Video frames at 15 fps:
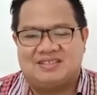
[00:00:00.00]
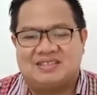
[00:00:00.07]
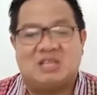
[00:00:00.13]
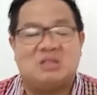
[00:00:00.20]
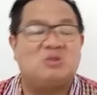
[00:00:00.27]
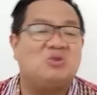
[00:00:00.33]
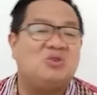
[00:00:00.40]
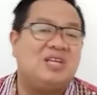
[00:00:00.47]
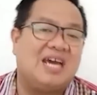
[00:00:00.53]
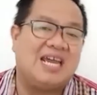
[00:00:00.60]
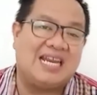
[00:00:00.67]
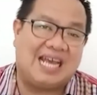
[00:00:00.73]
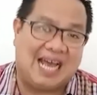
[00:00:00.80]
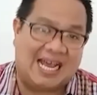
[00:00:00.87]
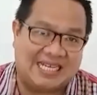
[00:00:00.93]
Tentu
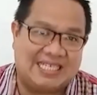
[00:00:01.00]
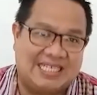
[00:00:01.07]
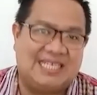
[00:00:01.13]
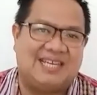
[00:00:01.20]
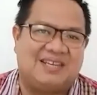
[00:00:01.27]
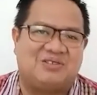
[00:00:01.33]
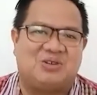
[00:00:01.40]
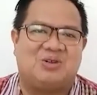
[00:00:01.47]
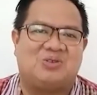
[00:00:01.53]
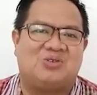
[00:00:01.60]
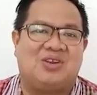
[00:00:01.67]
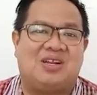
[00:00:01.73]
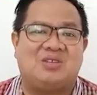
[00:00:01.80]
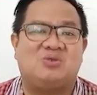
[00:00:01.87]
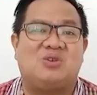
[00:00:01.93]
dengan kasih ya
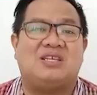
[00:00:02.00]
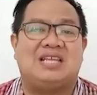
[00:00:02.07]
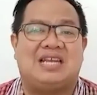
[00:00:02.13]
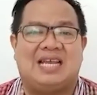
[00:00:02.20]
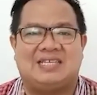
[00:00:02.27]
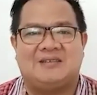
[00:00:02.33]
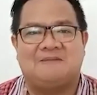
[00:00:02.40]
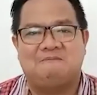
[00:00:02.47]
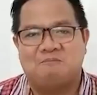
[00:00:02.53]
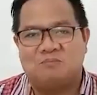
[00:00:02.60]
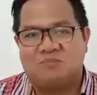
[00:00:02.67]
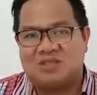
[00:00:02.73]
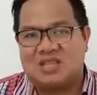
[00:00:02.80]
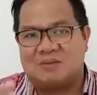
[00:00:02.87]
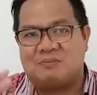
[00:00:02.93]
saudara-saudara, sudah jelas.
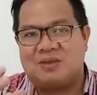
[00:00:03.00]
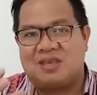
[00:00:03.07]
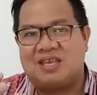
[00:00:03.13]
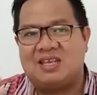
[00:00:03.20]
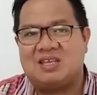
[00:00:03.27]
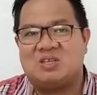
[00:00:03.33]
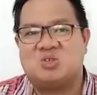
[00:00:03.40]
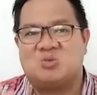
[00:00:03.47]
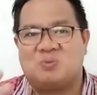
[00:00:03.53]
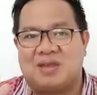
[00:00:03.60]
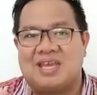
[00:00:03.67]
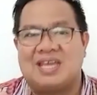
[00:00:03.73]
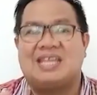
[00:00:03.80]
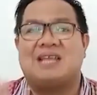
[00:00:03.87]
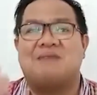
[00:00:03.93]
Tapi
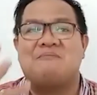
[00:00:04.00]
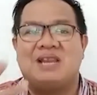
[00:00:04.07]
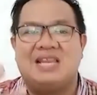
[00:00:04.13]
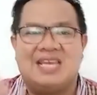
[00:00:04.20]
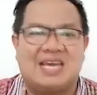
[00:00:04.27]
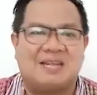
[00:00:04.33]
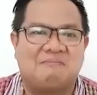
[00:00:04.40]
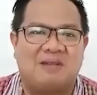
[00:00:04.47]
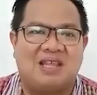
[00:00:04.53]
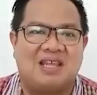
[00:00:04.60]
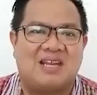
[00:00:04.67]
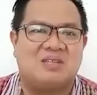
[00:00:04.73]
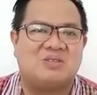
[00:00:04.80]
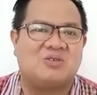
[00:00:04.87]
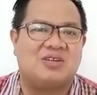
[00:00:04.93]
supaya kita melihat
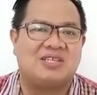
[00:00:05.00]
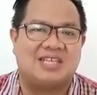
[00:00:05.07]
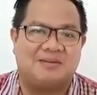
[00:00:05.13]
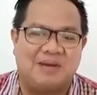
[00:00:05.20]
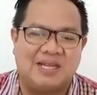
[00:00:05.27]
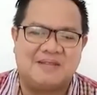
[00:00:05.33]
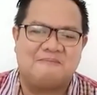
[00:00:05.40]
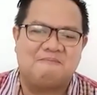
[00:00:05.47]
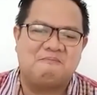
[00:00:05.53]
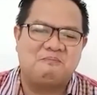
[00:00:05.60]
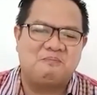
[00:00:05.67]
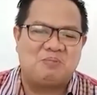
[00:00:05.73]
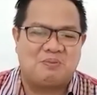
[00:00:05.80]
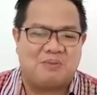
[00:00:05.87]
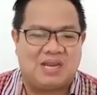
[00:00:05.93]
pelajaran Sekolah sahabat,
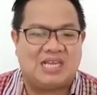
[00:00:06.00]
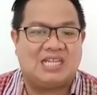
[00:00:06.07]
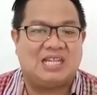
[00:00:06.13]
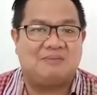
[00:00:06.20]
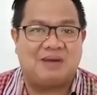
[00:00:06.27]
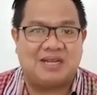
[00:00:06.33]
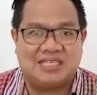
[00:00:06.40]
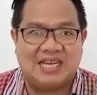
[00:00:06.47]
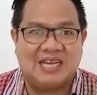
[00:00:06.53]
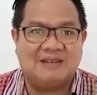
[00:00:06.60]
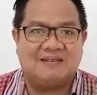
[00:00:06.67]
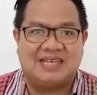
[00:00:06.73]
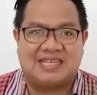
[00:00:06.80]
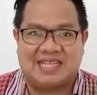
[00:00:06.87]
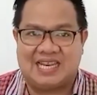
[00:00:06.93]
mari kita
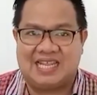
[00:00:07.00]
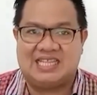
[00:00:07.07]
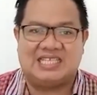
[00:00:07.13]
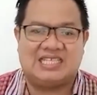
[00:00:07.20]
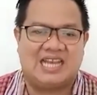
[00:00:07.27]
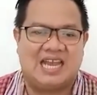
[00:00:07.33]
baca, kita lihat di